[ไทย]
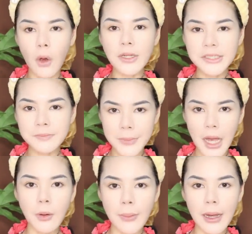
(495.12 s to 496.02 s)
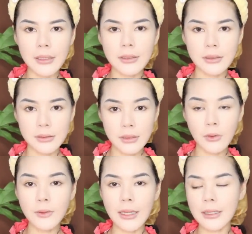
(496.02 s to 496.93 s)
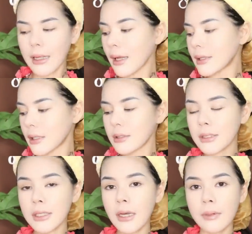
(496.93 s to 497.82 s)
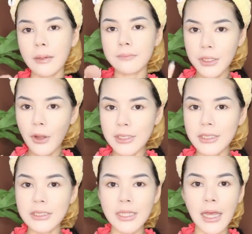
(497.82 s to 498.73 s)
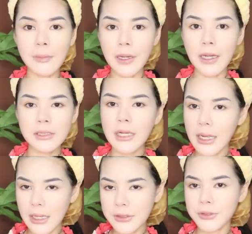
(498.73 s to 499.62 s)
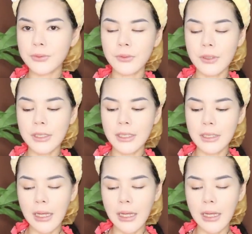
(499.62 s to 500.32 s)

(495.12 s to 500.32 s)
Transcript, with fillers: 319 บาทเท่านั้นนะคะถ้าเทียบกับที่หลอดเคยใช้มันก็จะราคาสูงกว่านี้